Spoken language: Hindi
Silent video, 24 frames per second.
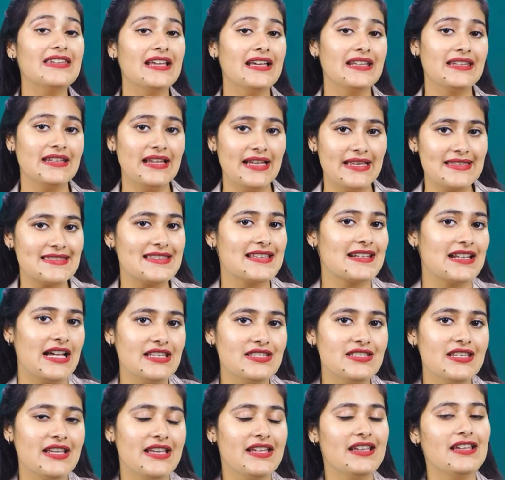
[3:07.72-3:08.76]
अन्य अन्य ऐसे
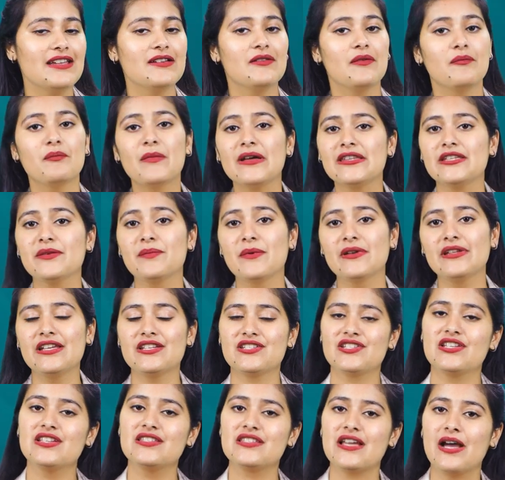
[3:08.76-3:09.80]
राज्य हैं मध्य
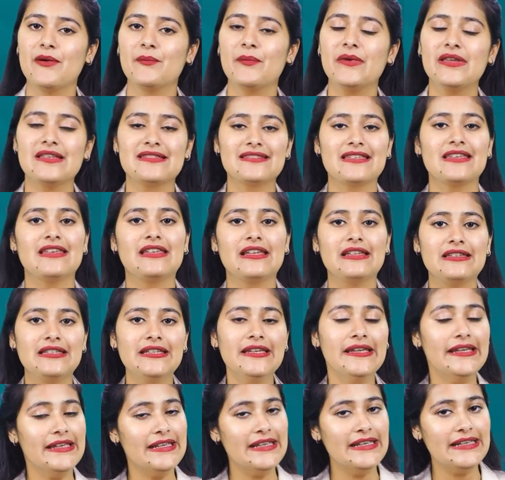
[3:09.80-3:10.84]
प्रदेश के जहाँ पे इसकी
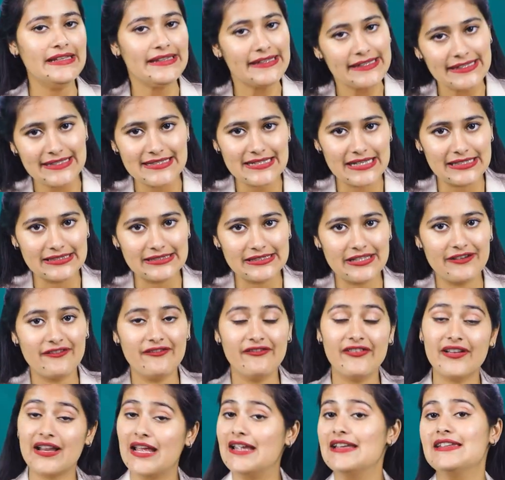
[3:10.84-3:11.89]
खेती की जाती है
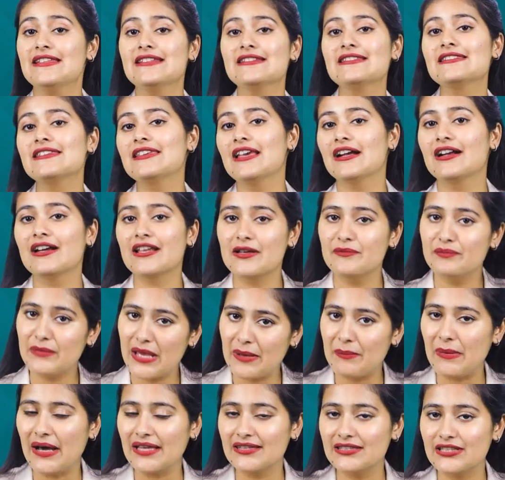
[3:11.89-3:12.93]
वैरायटीज़ की अगर हम
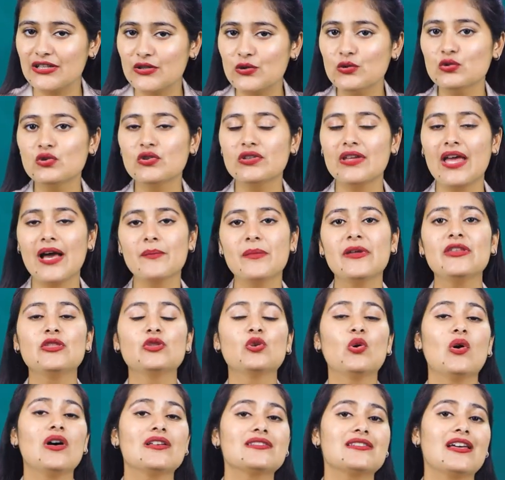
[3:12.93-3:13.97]
मैं बात करूँ तो यहाँ पे
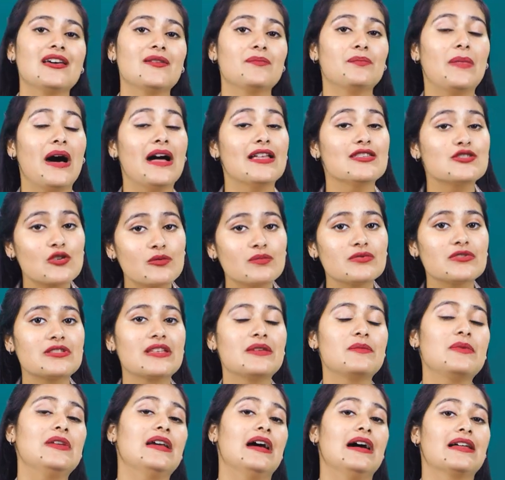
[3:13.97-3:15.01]
2500
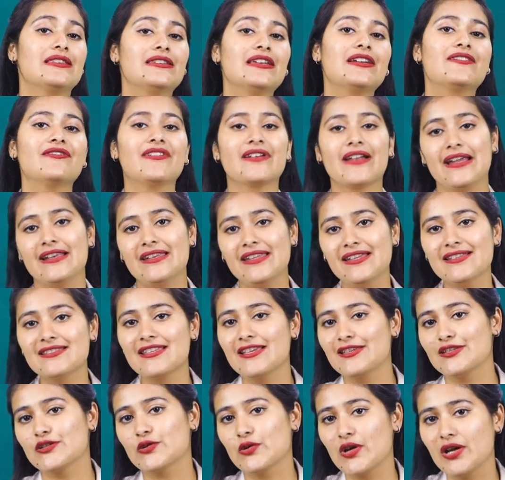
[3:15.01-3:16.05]
से भी अधिक
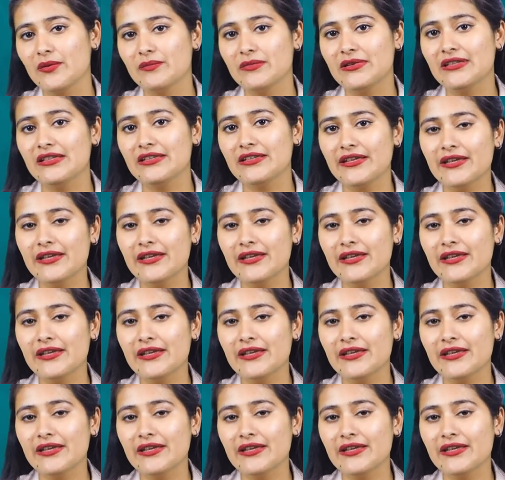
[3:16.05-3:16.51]
वैरायटीज़ हैं सोयाबीन